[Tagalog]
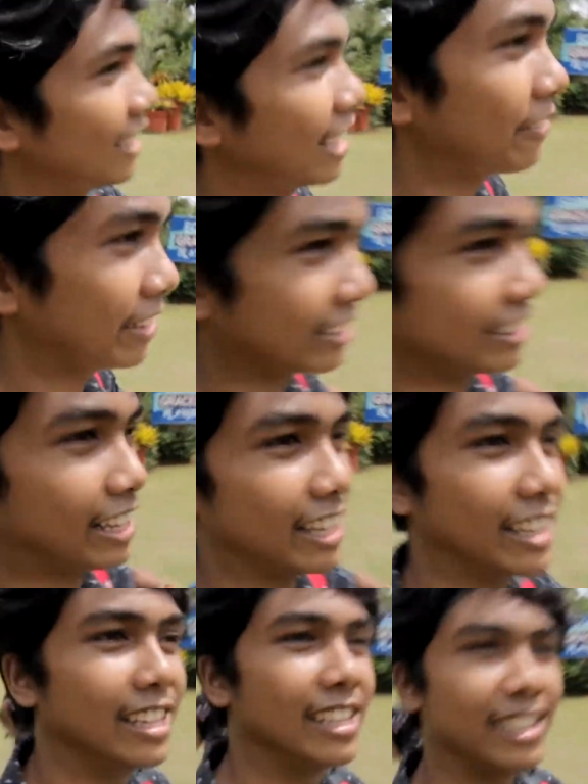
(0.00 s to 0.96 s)
Ay, dito na
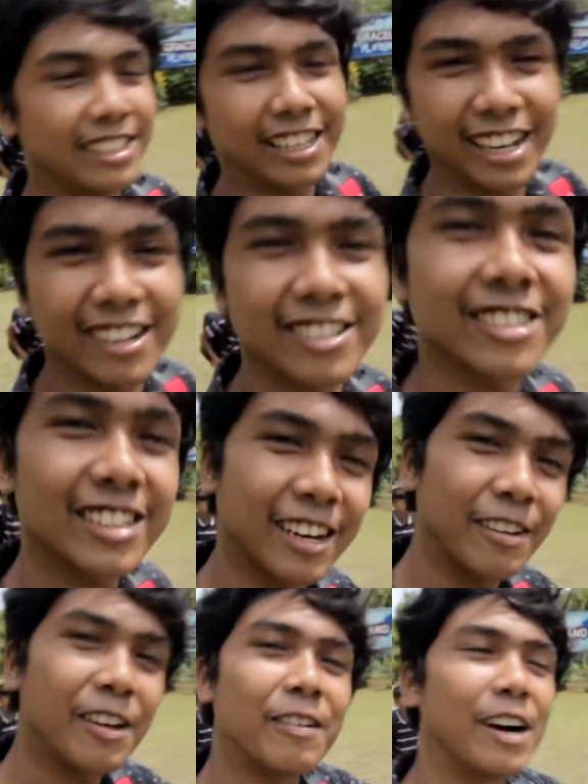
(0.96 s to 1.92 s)
eh. Nakalusot
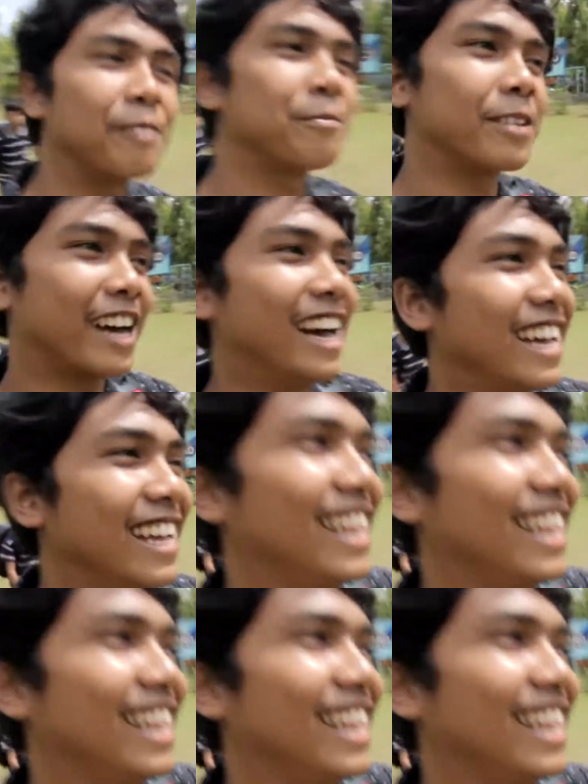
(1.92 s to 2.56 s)
kami mga bra.